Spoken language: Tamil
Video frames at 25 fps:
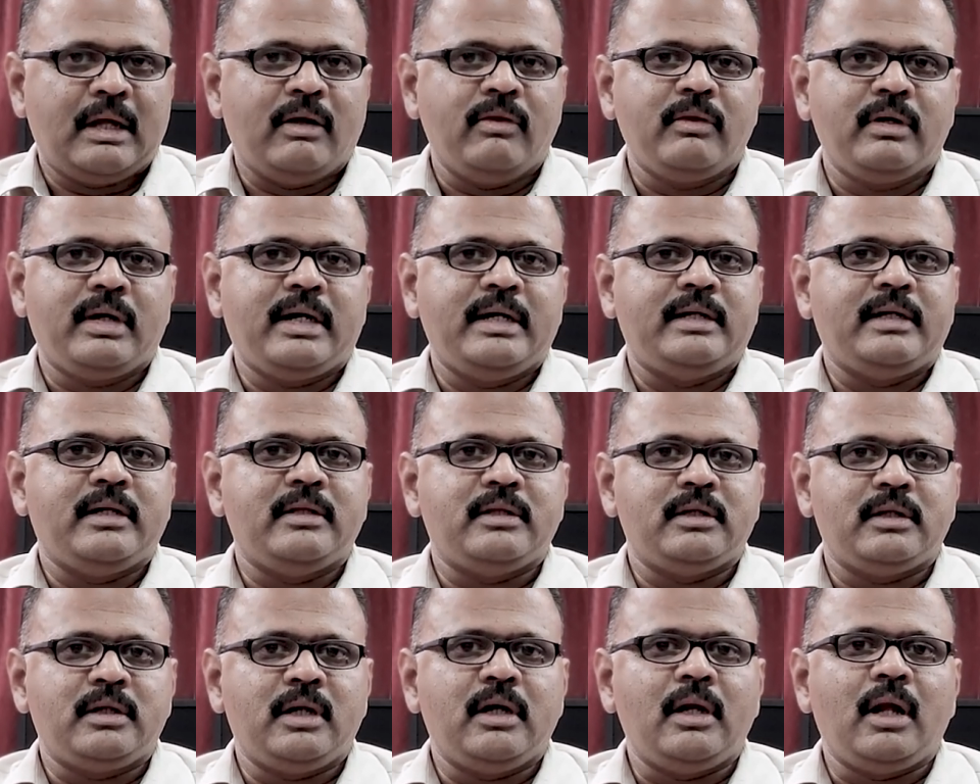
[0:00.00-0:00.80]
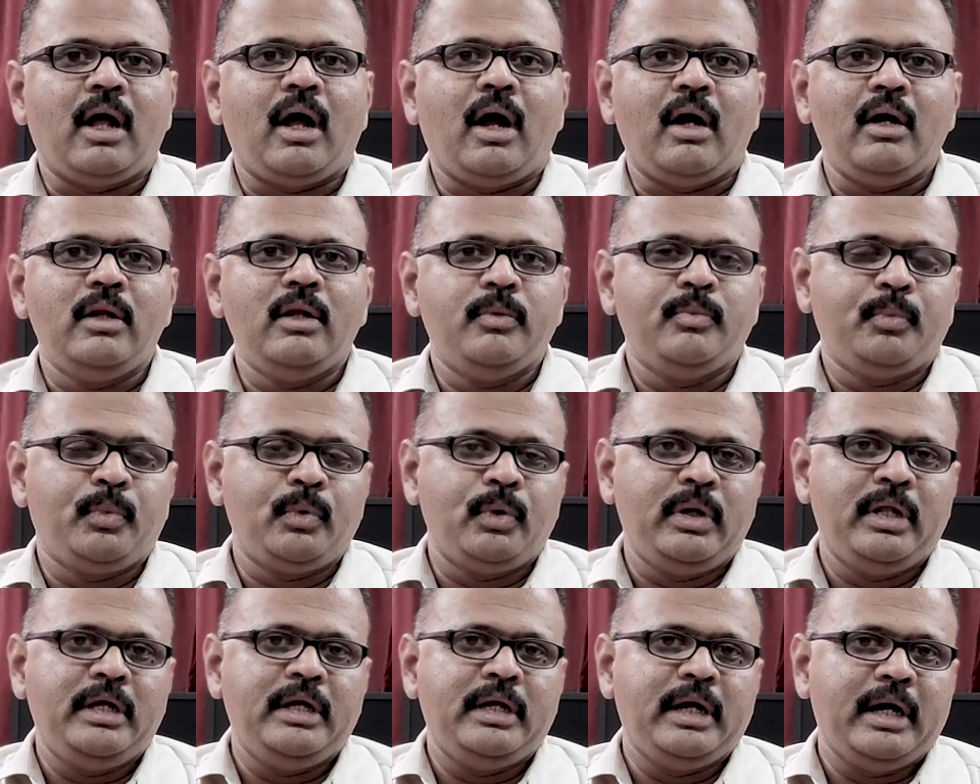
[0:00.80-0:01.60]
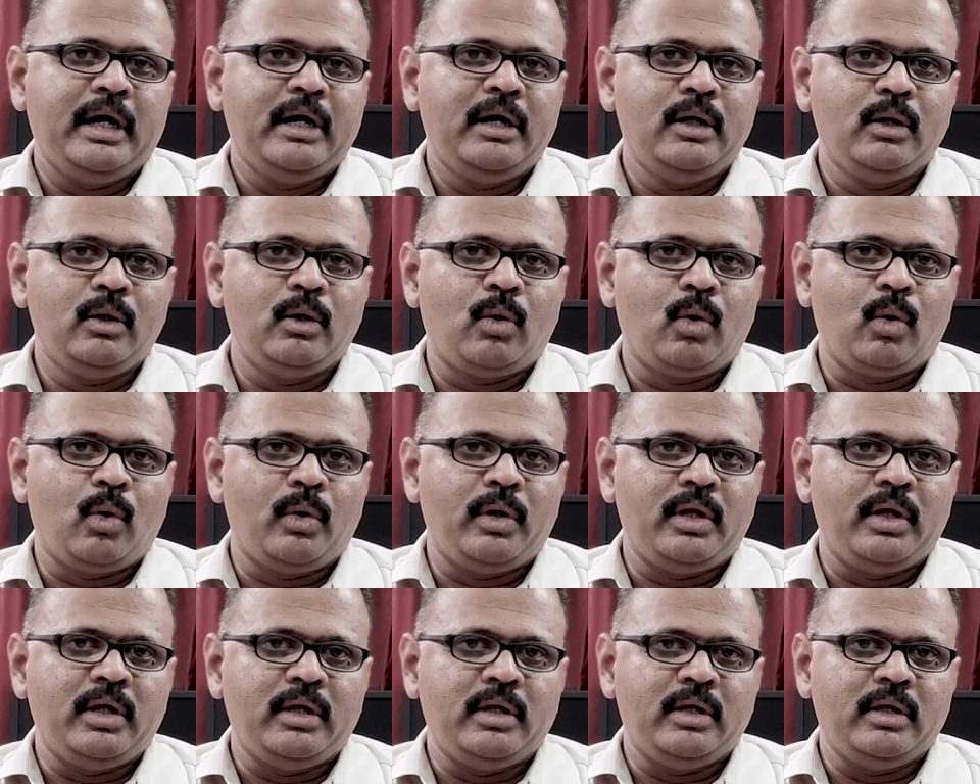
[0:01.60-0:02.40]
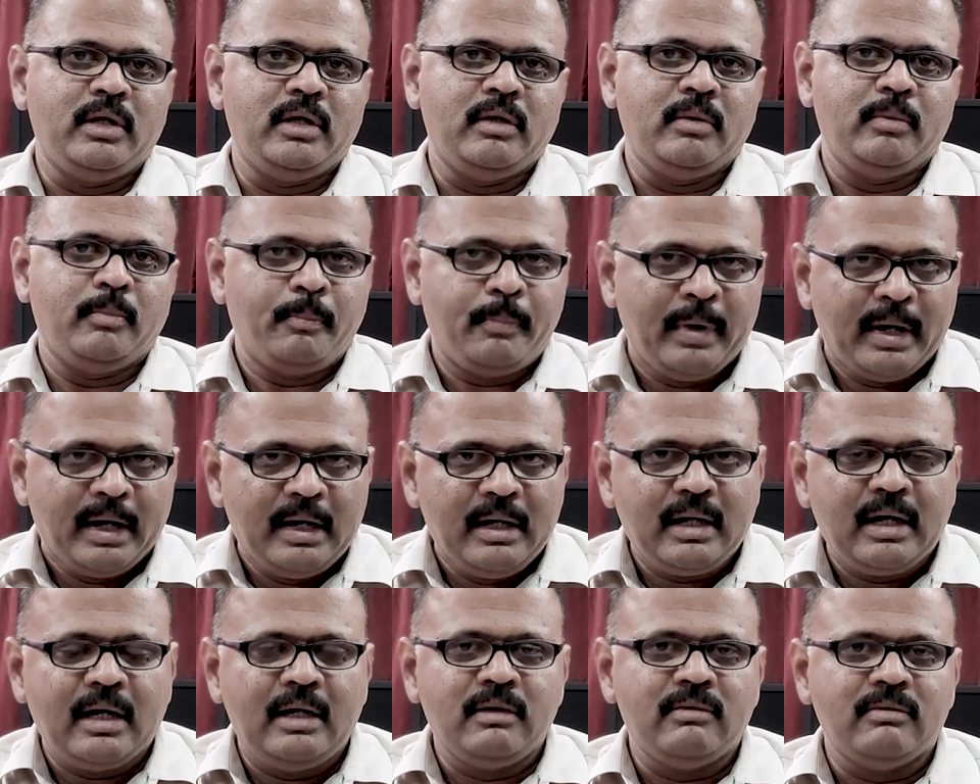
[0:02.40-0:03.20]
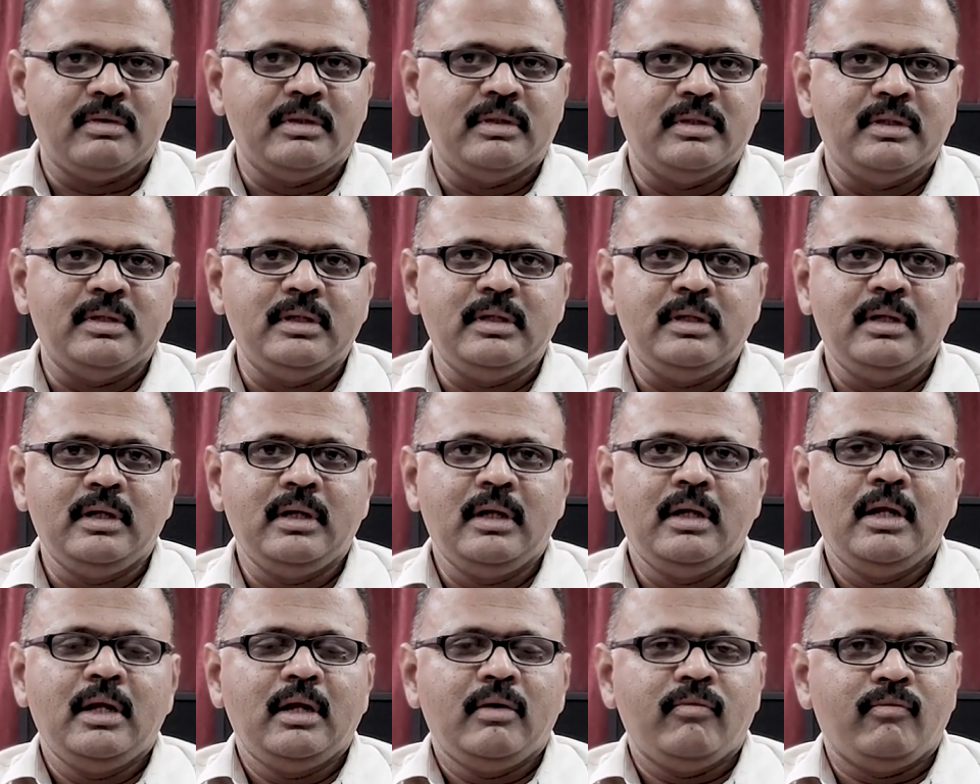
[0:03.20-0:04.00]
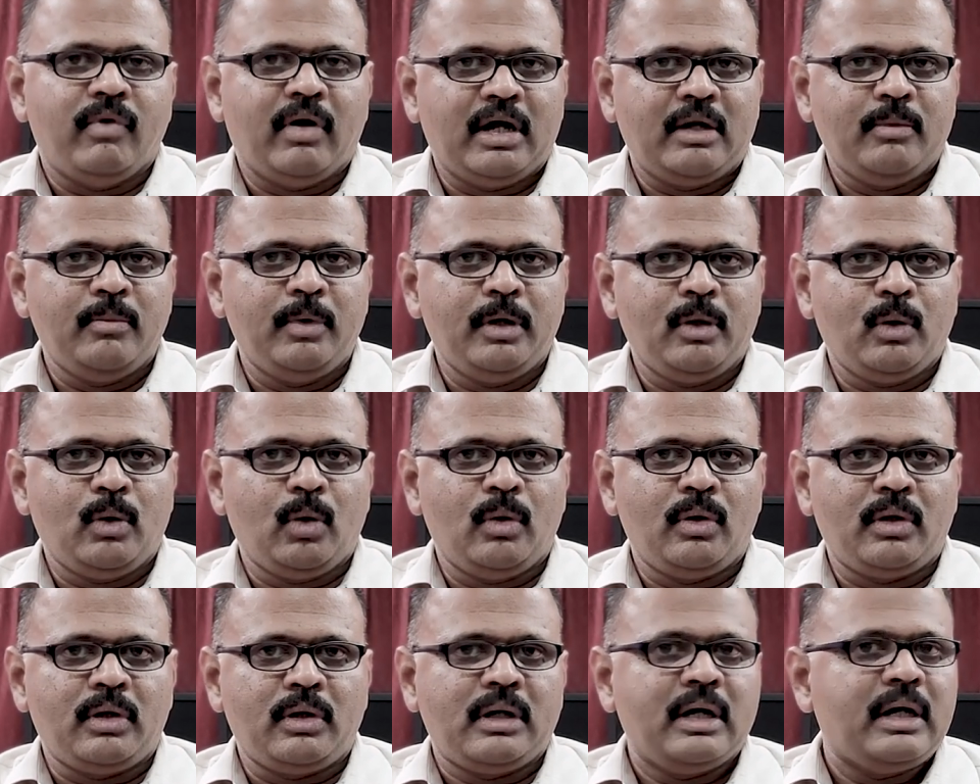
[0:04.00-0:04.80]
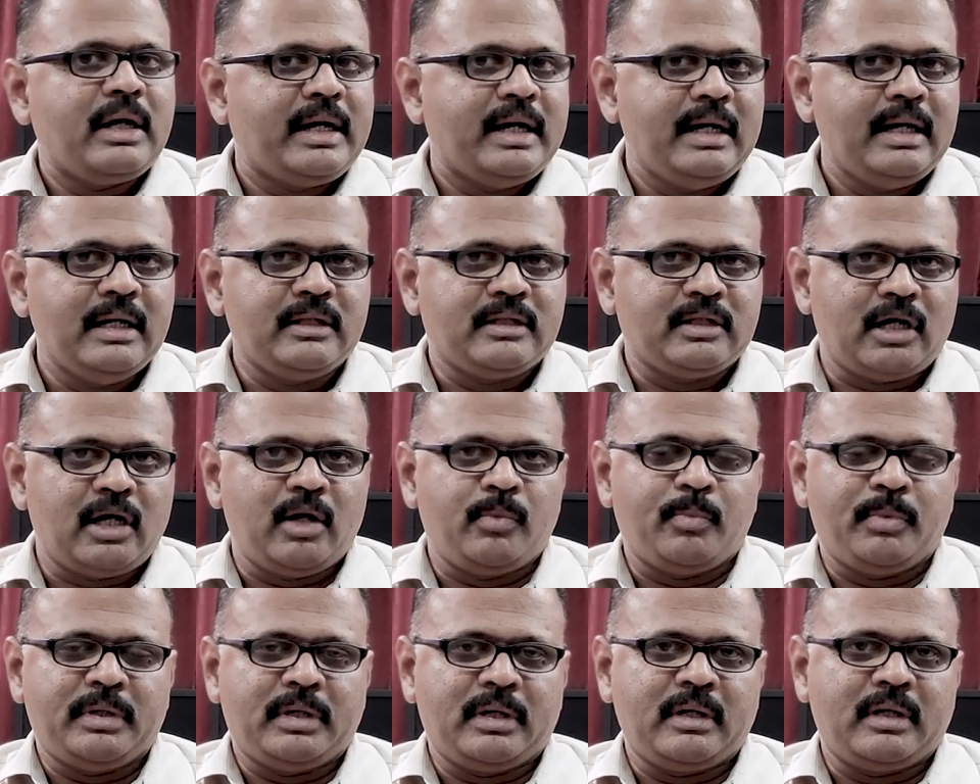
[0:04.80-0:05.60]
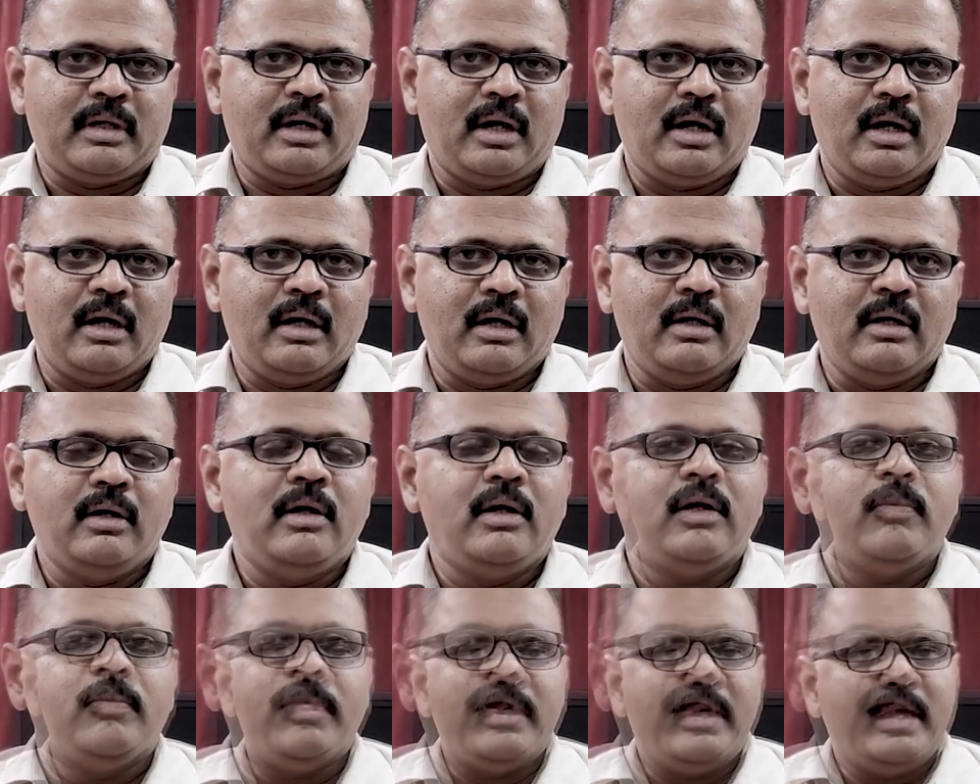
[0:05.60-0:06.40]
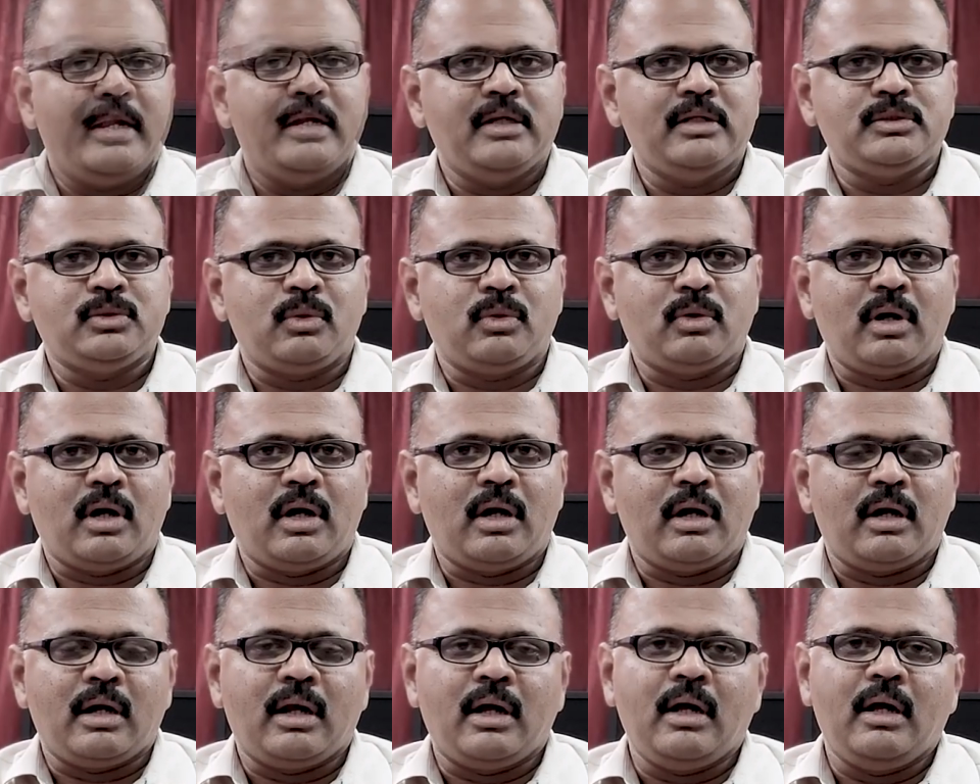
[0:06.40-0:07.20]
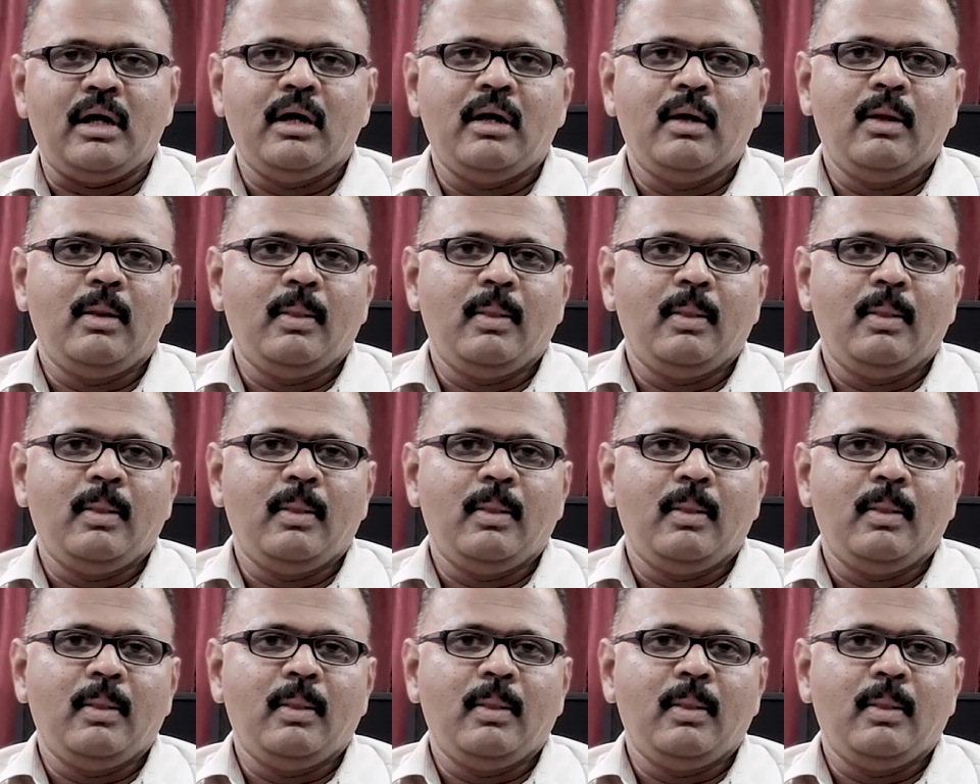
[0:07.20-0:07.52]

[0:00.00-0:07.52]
அதாவது கிட்டத்தட்ட நாலு புள்ளி ஏழு கோடி பெண்கள் வந்து வறுமை கோட்டிற்கு கீழே தள்ளப்பட்டிருக்கிறாங்க இப்போ என்ன சொல்கிறாங்கன்னா